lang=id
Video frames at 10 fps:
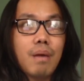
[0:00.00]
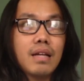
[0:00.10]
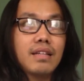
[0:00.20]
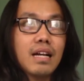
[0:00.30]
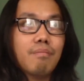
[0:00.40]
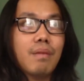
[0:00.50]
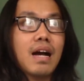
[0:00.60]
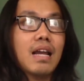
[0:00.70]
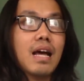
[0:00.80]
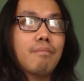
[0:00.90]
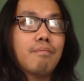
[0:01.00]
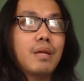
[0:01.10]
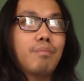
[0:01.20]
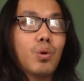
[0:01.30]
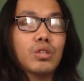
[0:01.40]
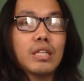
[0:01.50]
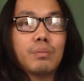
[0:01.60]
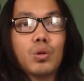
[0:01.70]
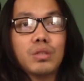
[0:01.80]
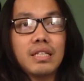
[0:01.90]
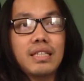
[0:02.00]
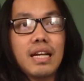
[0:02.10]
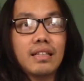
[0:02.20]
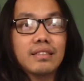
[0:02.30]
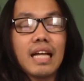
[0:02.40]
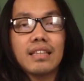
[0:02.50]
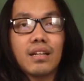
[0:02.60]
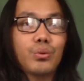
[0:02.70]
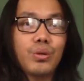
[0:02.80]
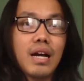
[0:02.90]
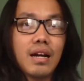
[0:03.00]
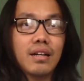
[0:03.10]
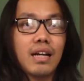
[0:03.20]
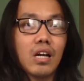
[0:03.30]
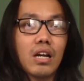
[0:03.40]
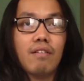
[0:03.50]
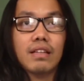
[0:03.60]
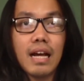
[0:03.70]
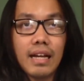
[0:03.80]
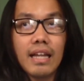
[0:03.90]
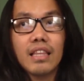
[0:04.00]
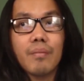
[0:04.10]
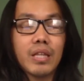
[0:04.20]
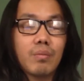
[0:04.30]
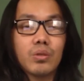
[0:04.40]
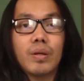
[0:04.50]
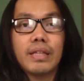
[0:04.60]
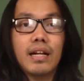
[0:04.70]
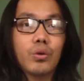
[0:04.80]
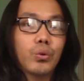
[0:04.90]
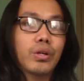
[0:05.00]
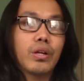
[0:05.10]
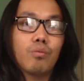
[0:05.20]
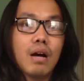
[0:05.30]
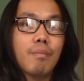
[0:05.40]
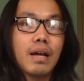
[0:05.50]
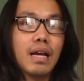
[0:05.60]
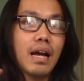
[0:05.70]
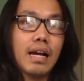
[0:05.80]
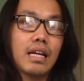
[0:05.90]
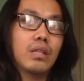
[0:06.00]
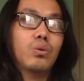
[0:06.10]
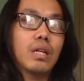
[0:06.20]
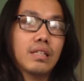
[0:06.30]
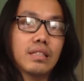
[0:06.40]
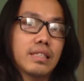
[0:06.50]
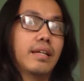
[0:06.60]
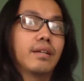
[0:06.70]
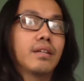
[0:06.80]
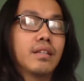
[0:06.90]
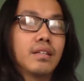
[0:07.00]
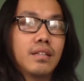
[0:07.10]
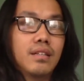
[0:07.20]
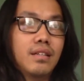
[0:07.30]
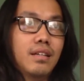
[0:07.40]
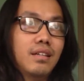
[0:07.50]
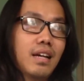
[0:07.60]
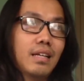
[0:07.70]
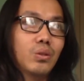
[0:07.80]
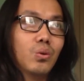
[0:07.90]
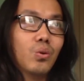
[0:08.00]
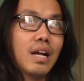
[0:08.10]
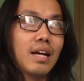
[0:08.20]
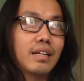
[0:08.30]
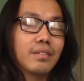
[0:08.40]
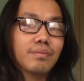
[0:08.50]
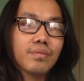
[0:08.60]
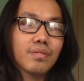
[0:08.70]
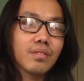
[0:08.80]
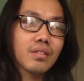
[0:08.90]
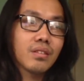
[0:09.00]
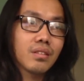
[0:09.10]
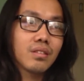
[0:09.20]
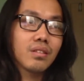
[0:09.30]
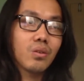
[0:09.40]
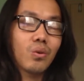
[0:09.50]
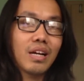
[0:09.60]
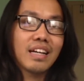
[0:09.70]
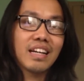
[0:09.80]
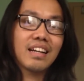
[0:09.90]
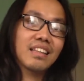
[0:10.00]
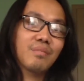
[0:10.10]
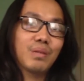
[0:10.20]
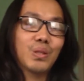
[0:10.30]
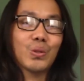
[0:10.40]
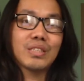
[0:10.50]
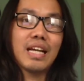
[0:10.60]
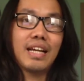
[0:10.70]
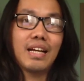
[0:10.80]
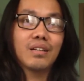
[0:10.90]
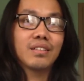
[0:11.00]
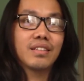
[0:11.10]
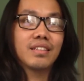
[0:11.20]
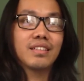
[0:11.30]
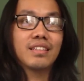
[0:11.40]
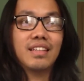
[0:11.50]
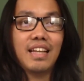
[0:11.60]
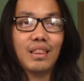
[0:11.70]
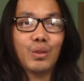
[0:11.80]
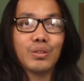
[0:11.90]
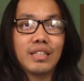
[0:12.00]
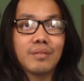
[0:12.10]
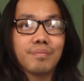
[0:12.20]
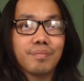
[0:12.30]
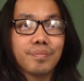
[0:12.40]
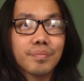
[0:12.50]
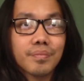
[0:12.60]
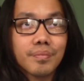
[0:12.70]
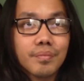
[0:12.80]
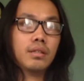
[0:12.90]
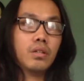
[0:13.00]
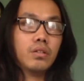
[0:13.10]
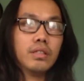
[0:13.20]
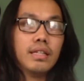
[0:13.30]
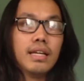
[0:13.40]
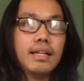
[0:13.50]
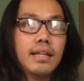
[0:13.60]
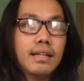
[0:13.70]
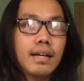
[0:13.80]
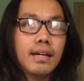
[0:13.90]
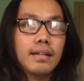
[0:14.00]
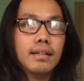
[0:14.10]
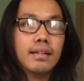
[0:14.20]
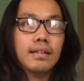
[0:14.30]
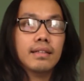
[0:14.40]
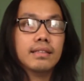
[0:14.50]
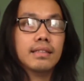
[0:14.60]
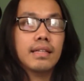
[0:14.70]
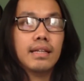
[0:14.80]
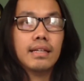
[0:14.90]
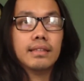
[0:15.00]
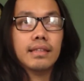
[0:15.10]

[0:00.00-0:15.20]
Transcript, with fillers: banyak mengalami proses-proses yang tak terduga. Kalau lewat agen teman-teman semua tinggal duduk di rumah bayar agen itu udah selesai. Ya itu kurang kurang greget menurut saya. Gitu sih. Terus ini ada dari Rizky